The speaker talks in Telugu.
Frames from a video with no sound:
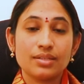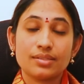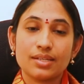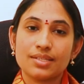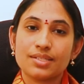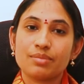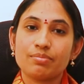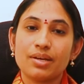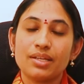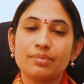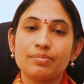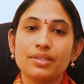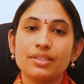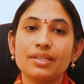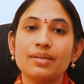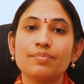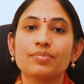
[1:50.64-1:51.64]

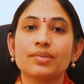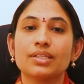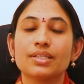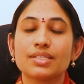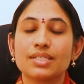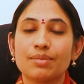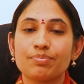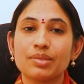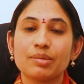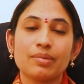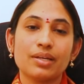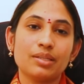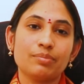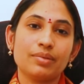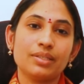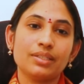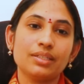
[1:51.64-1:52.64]
షష్టమాధిపతి
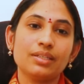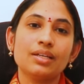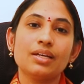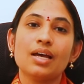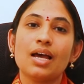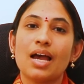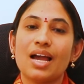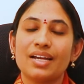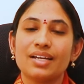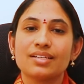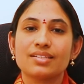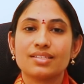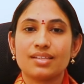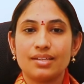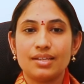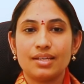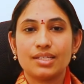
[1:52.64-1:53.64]
సప్తమాధిపతి ఆయన
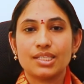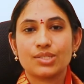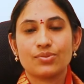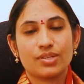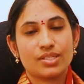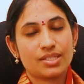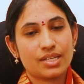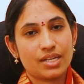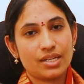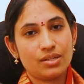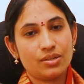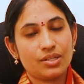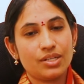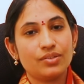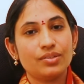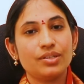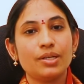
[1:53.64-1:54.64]
శని
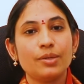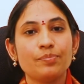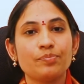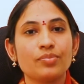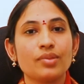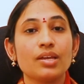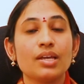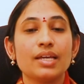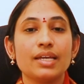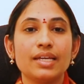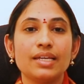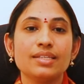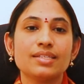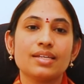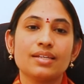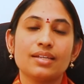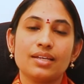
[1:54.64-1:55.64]
స్వస్థానంలోనే ఉండడం ఈ
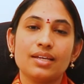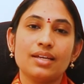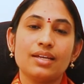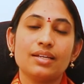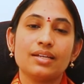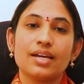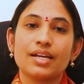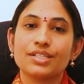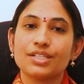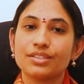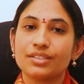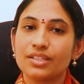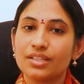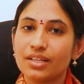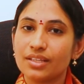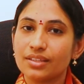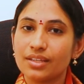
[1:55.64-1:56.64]
శనికి
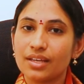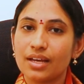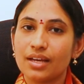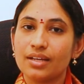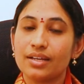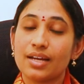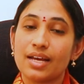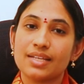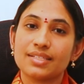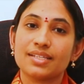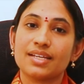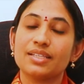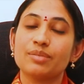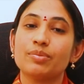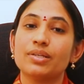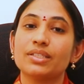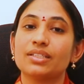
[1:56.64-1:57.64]
నక్షత్ర రీత్యా
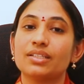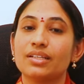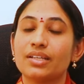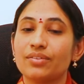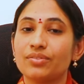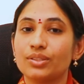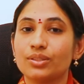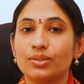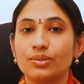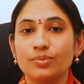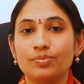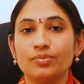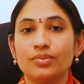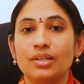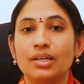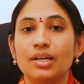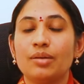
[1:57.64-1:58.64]
రాశ్యాధిపతి అయిన రవితోనూ
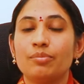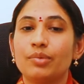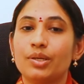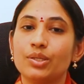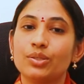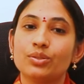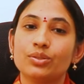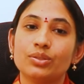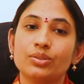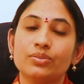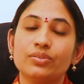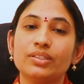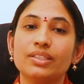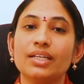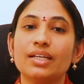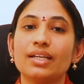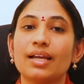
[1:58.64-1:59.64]
మరియు
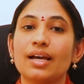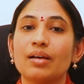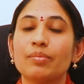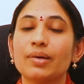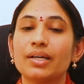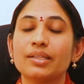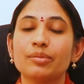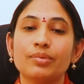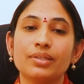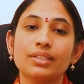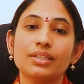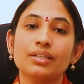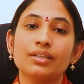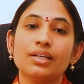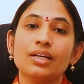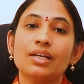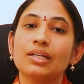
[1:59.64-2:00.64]
ద్వితీయ లాభాధిపతి
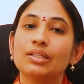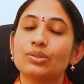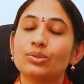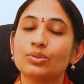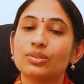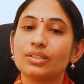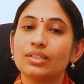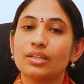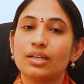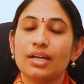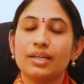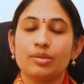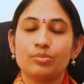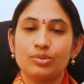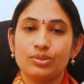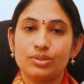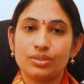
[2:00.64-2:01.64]
తృతీయ
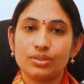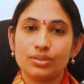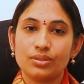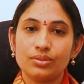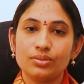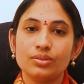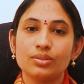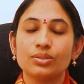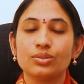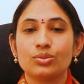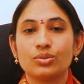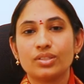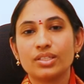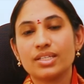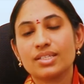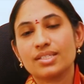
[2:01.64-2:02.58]
ఆయన బుధుడితోనూ తృతీయ